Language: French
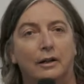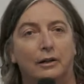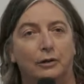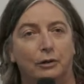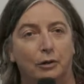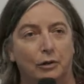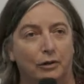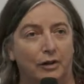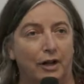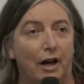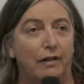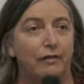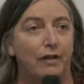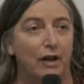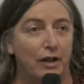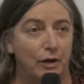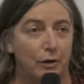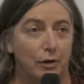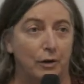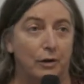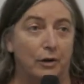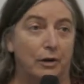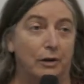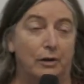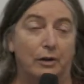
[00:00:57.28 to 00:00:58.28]
de
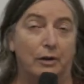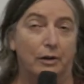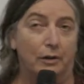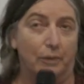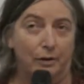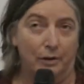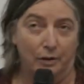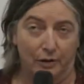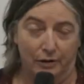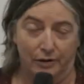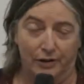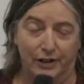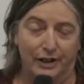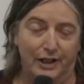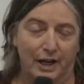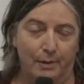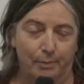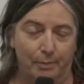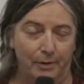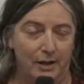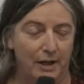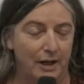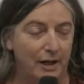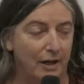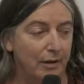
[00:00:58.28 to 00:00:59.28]
travailleurs euh,
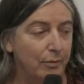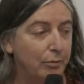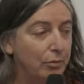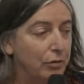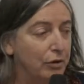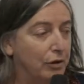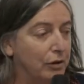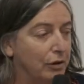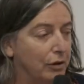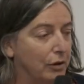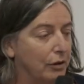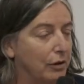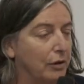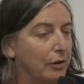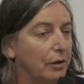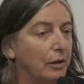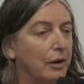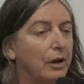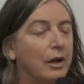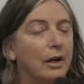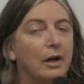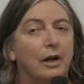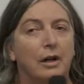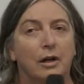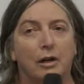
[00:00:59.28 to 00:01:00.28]
handicapés, hein, puisque,
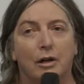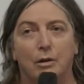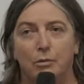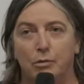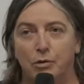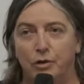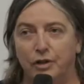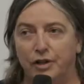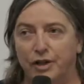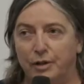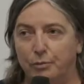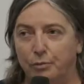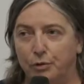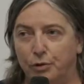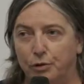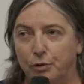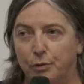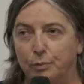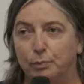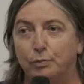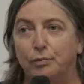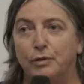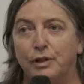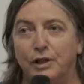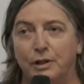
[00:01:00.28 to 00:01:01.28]
comme le disait
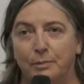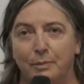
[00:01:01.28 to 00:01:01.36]
M. Pouet